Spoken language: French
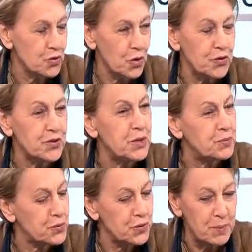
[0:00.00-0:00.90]

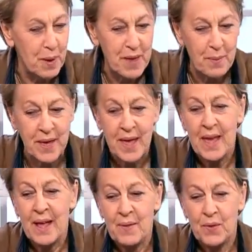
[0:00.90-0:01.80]
j'anticipe ce qui n'est pas bien, mais
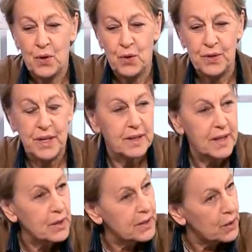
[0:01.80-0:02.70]
euh,
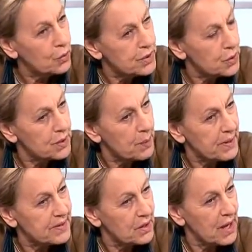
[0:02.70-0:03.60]
des, godillots d'un
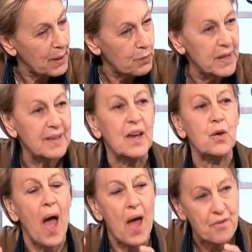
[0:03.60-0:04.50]
président de la République. Il
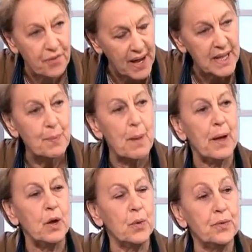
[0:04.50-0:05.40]
y aura un vrai débat
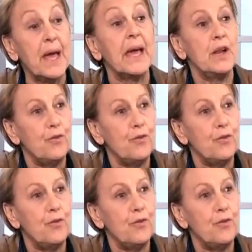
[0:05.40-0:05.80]
parlementaire,